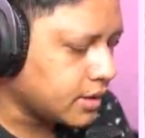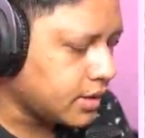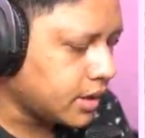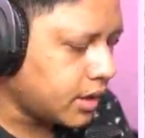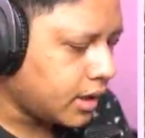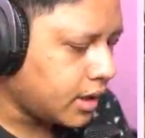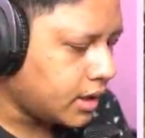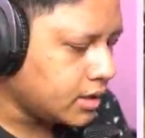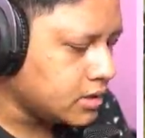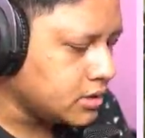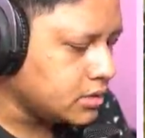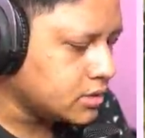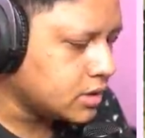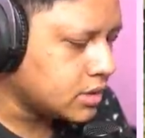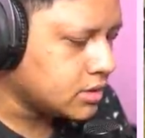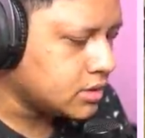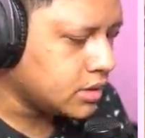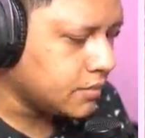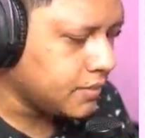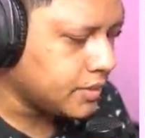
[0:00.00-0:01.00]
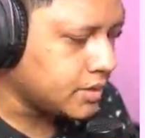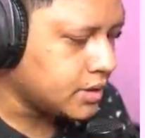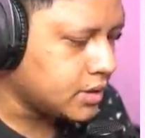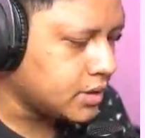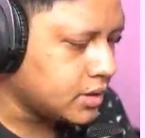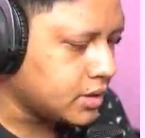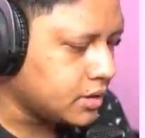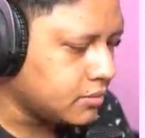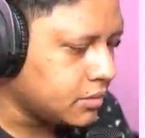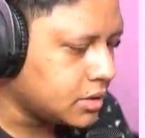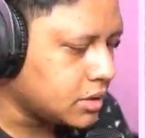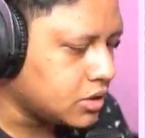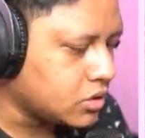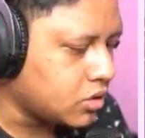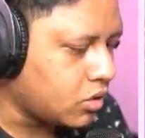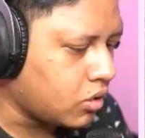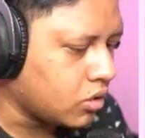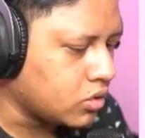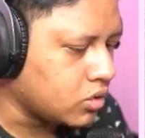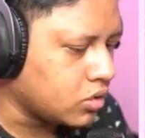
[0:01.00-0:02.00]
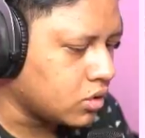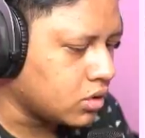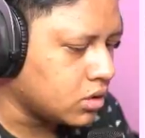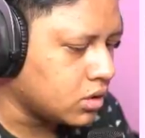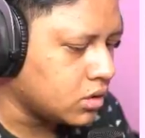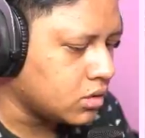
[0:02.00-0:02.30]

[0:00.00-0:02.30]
Anjay, dia mati. Mati konyol gitu.